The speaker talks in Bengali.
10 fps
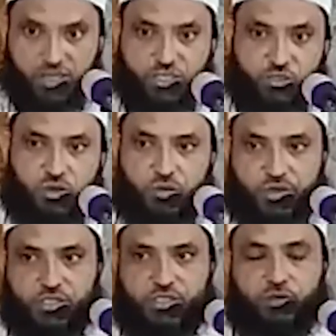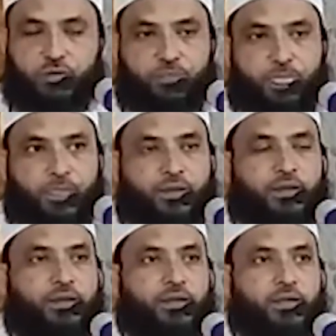নিষেধ করা হয়েছে
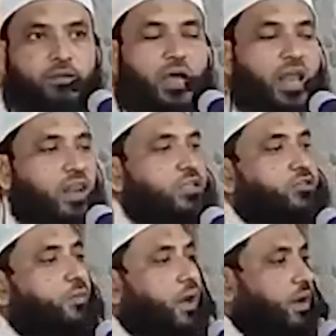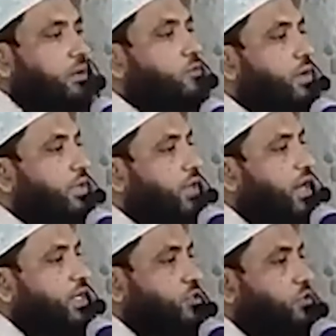তা আল্লাহ সুবহানা হুয়া
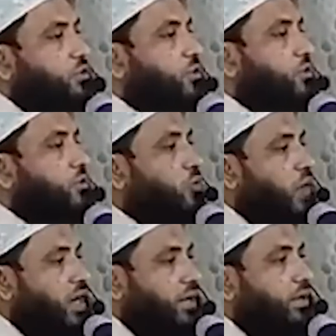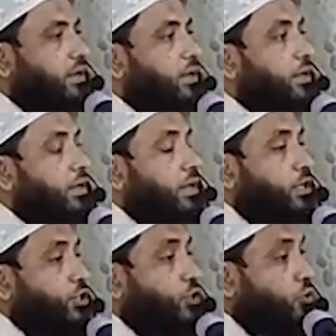তালা যখন কোরআনে
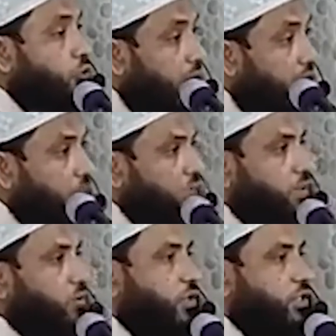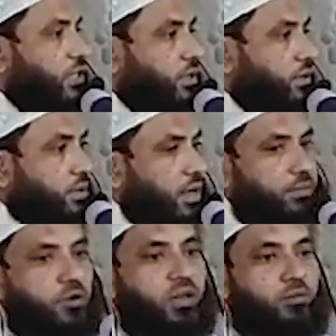শতবার করে বলেছেন
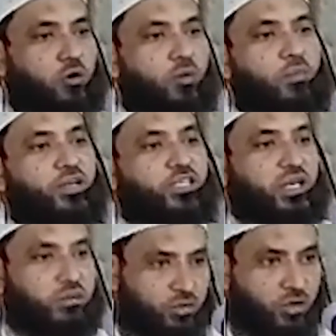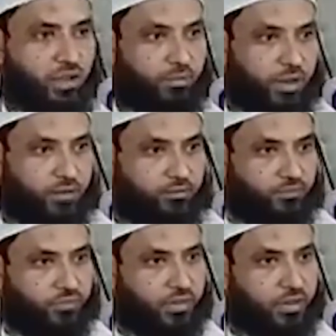আমি হলাম ক্ষমাশীল এবং দয়াবান
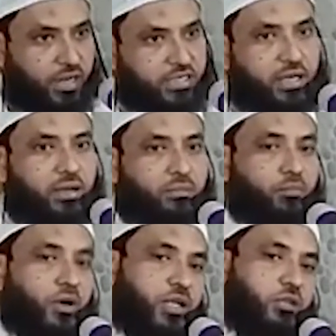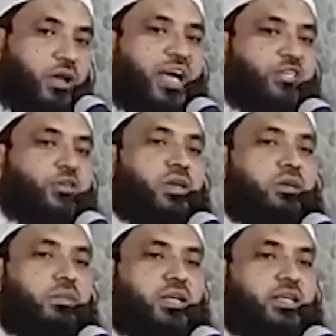এটা বলেন তো হাসরের
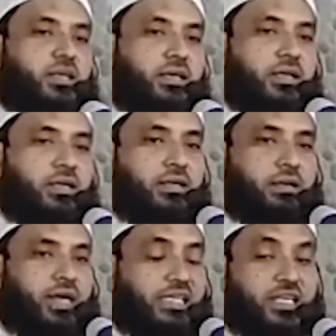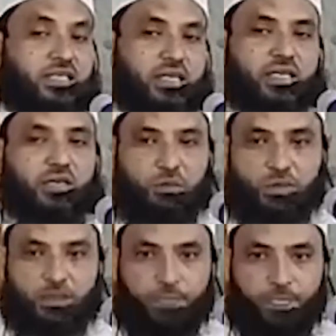মাঠে রেজাল্টটা কি
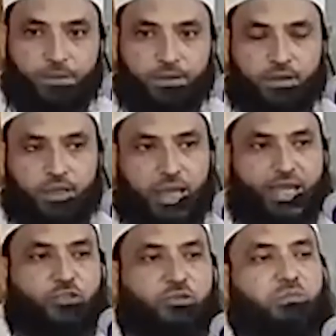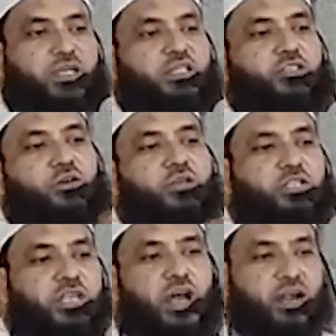হবে একজন ব্যক্তি যখন
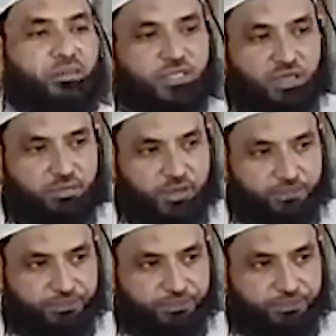জাহান নামে যাবে